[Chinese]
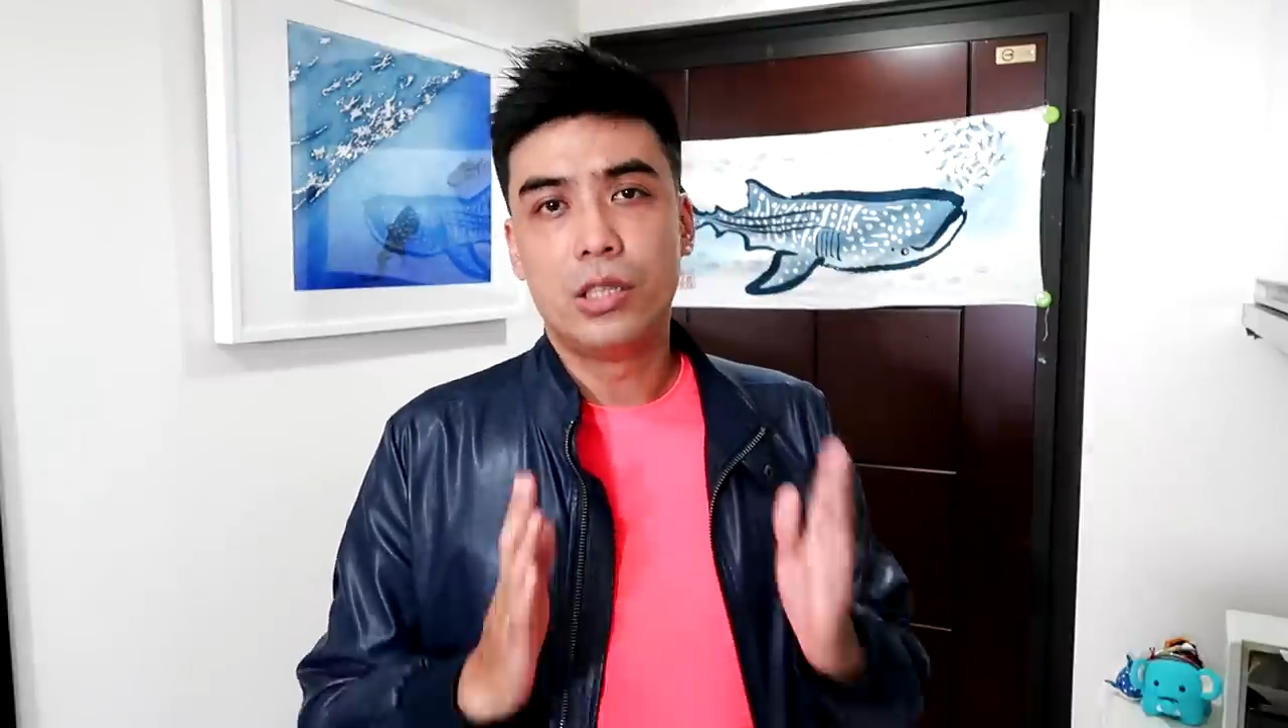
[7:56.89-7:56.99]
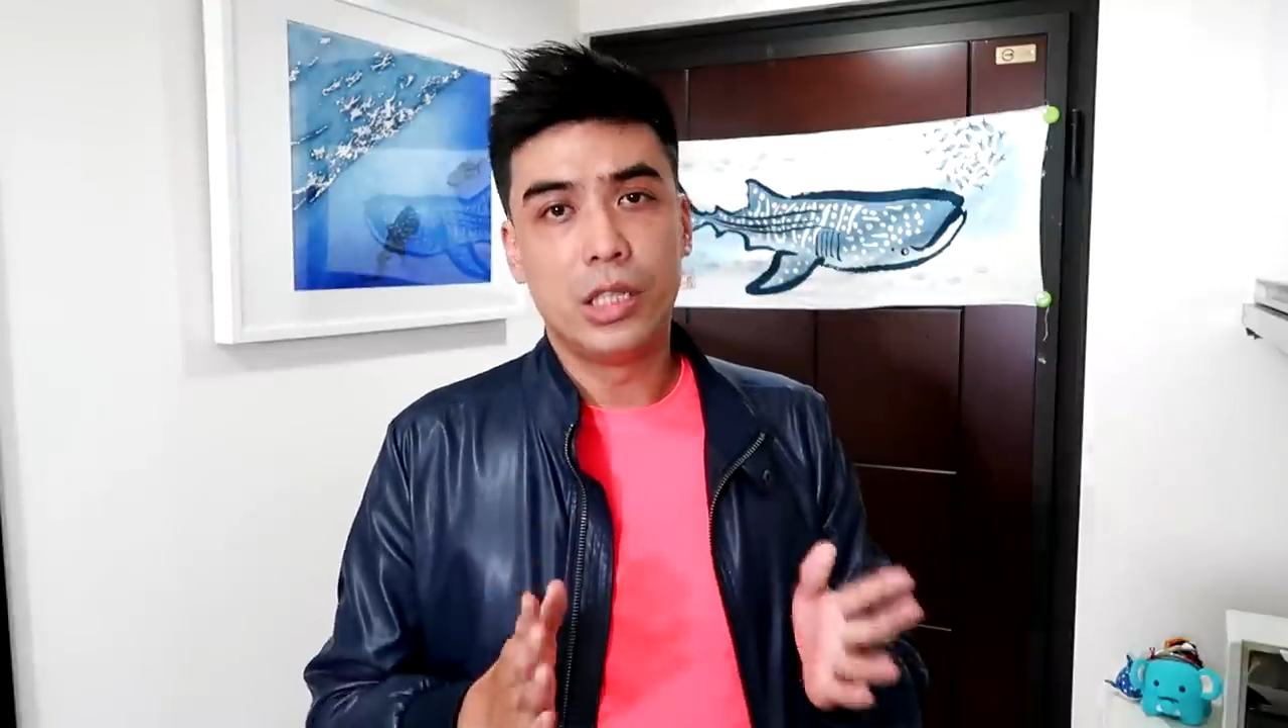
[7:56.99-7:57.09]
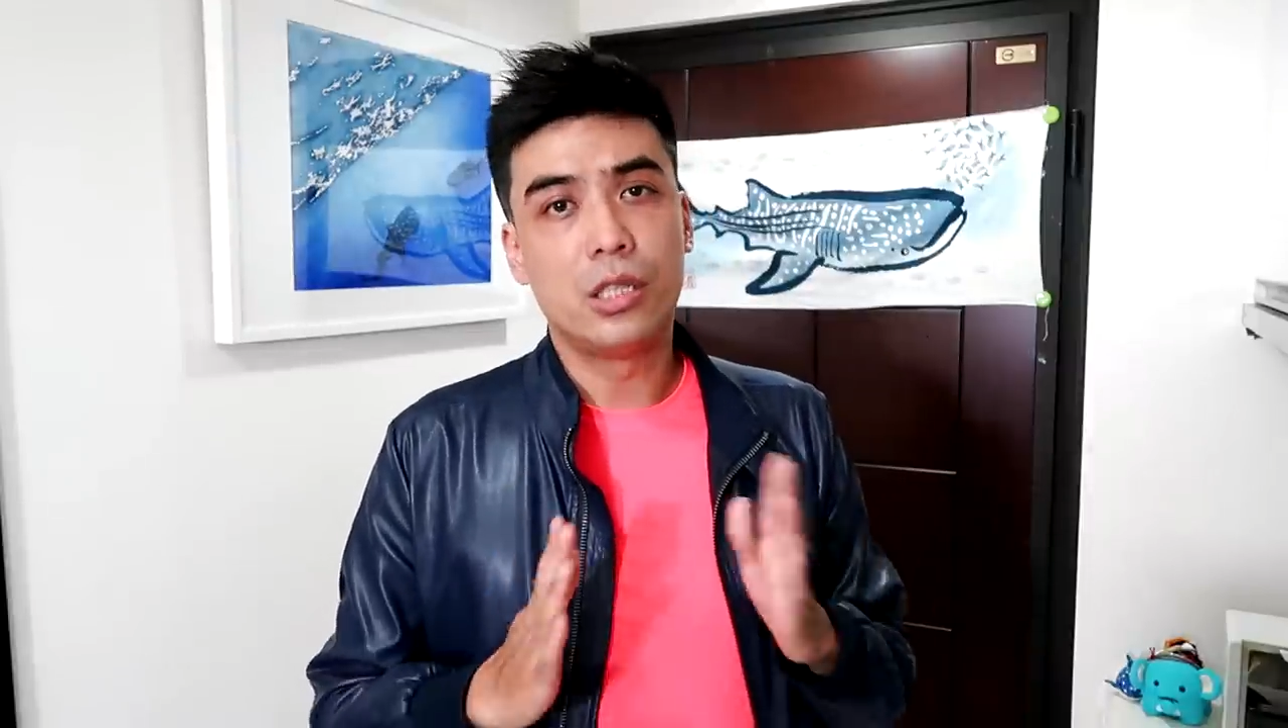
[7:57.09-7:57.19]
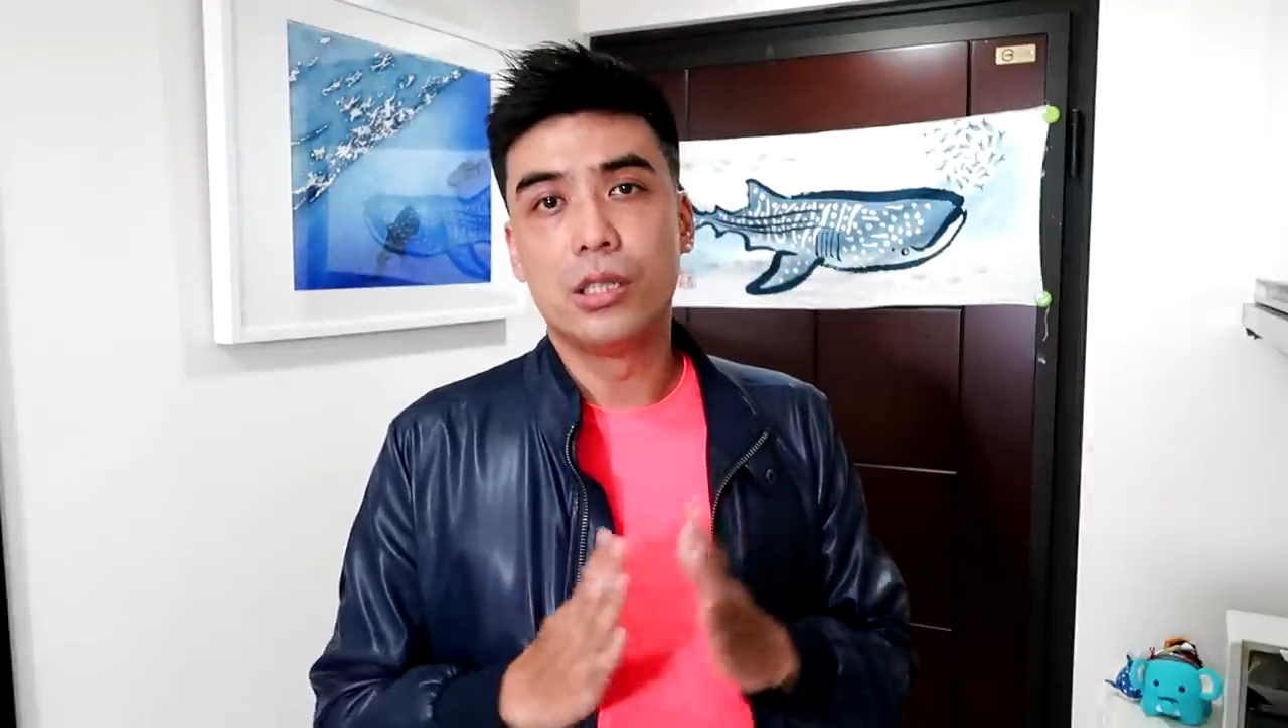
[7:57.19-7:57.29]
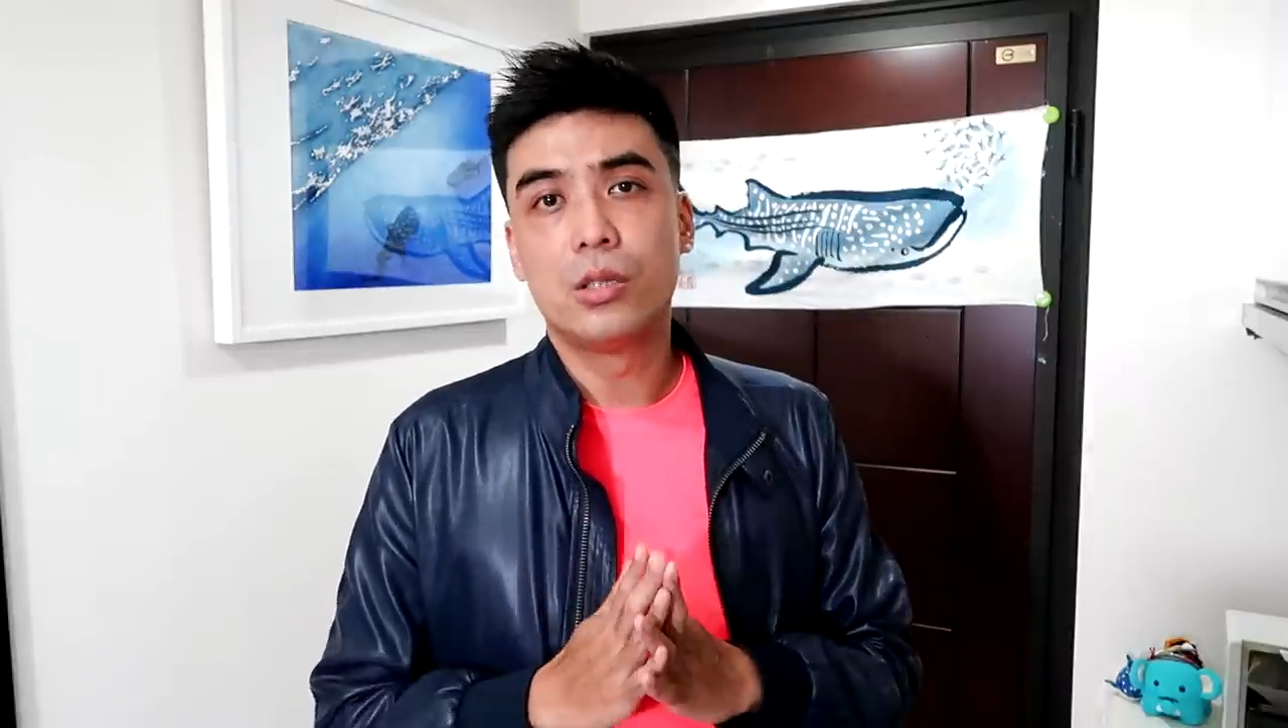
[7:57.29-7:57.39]

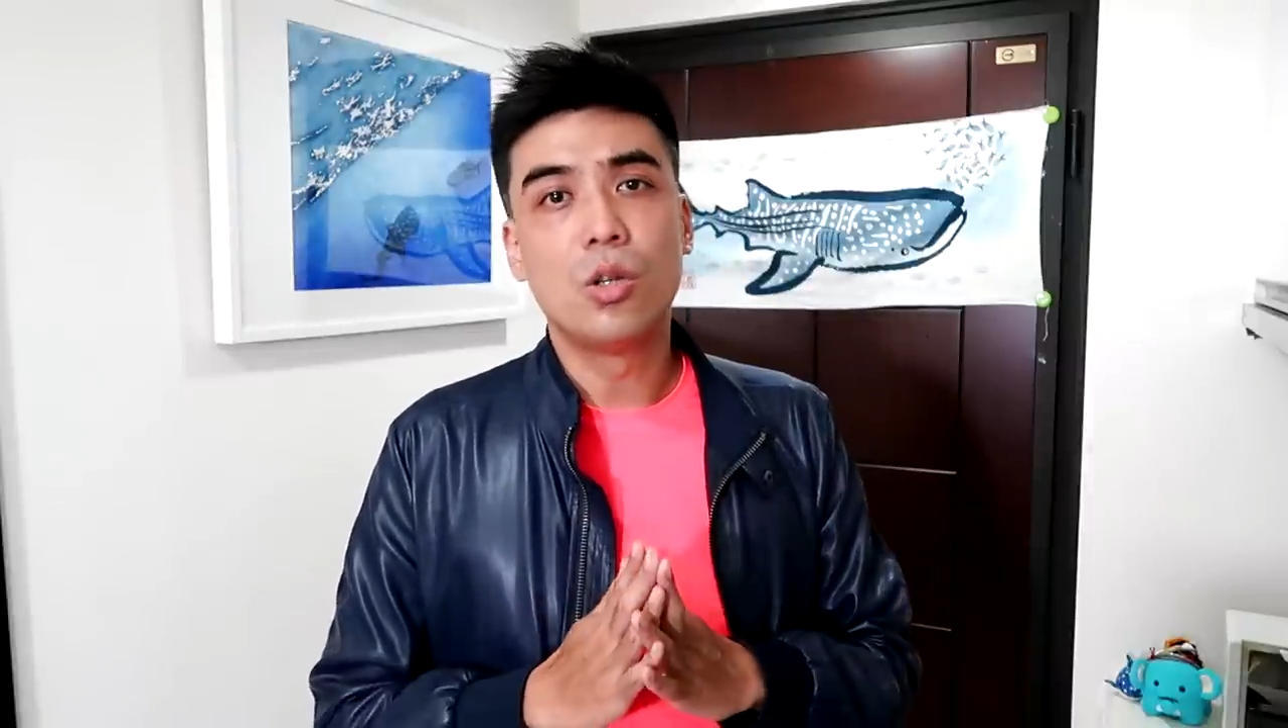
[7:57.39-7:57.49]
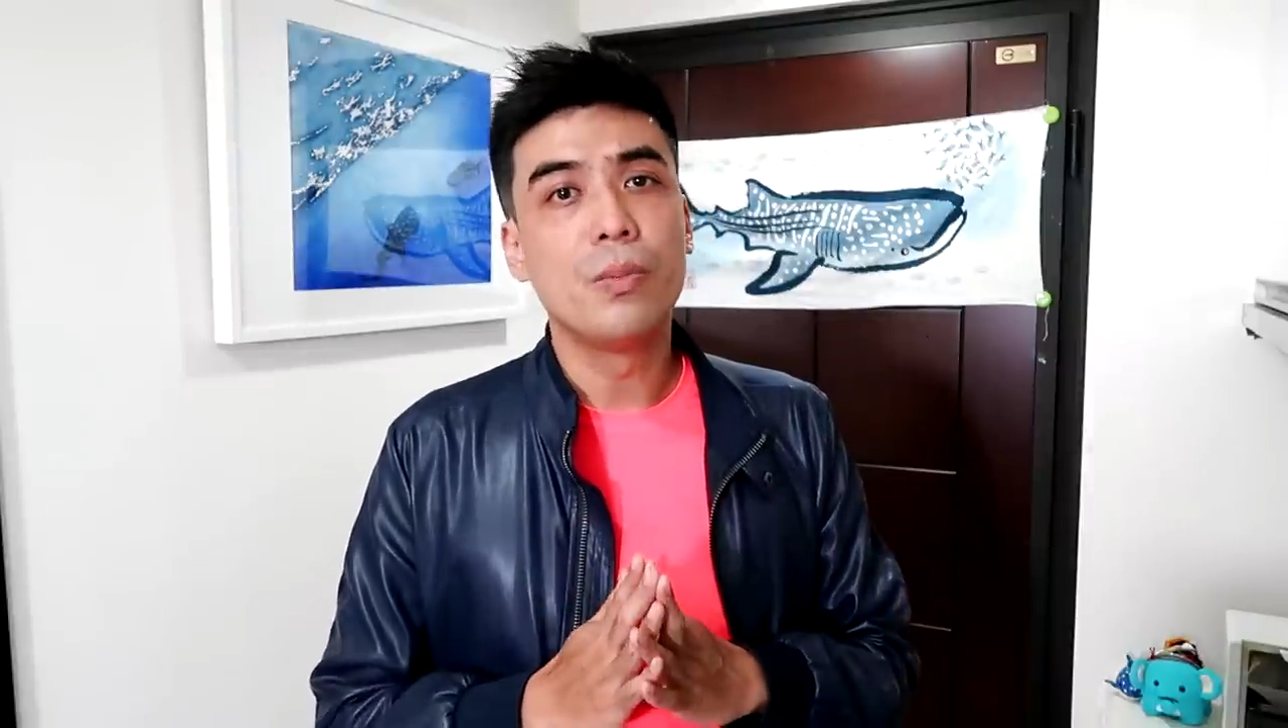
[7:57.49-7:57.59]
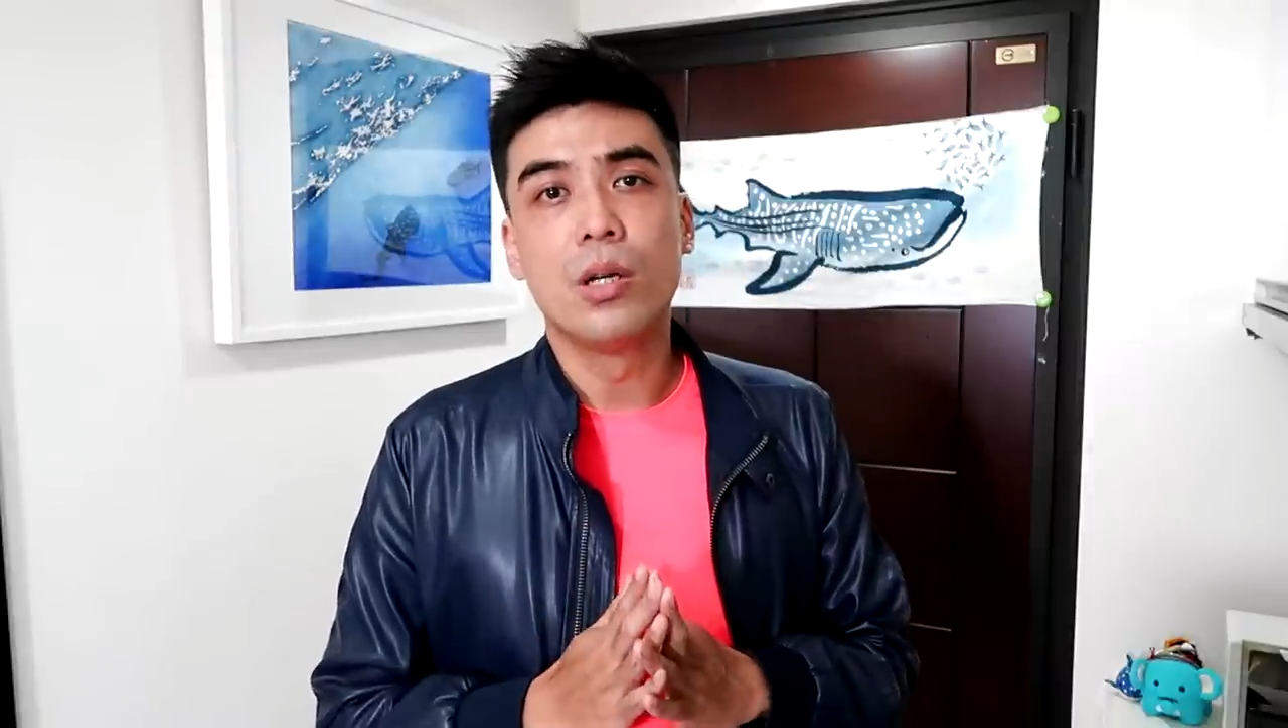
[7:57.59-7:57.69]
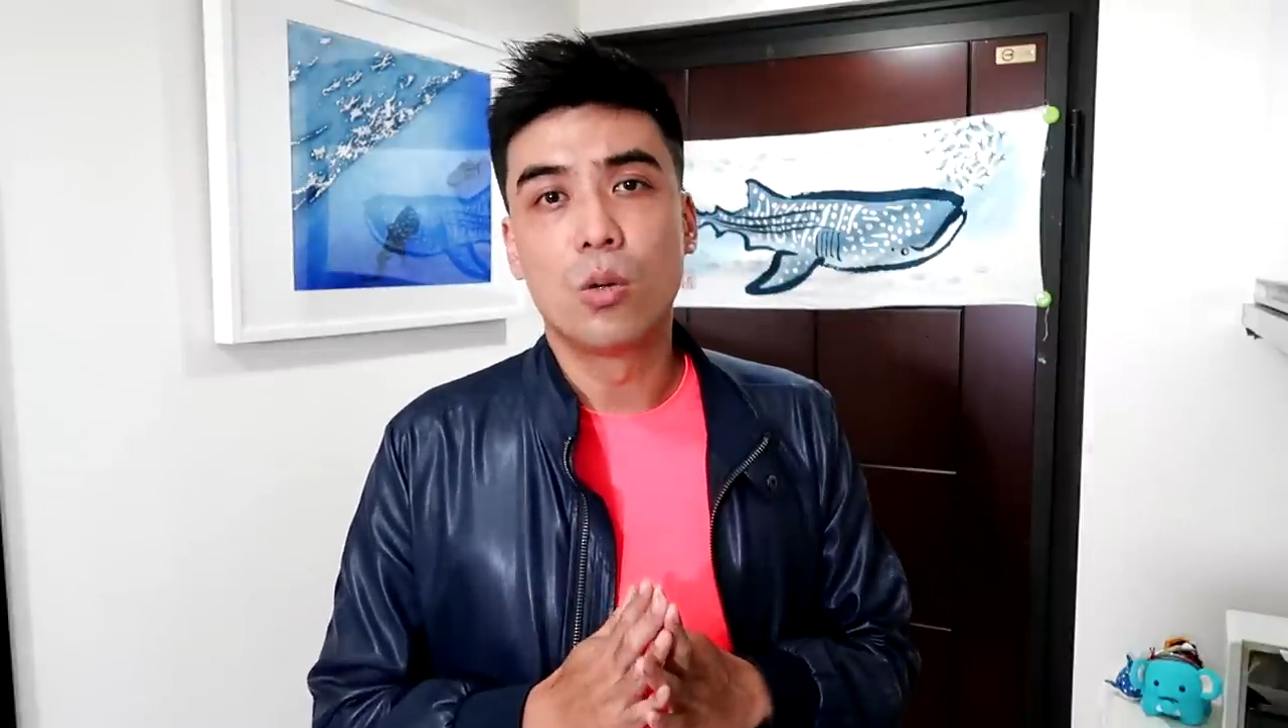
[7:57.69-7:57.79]
其实都没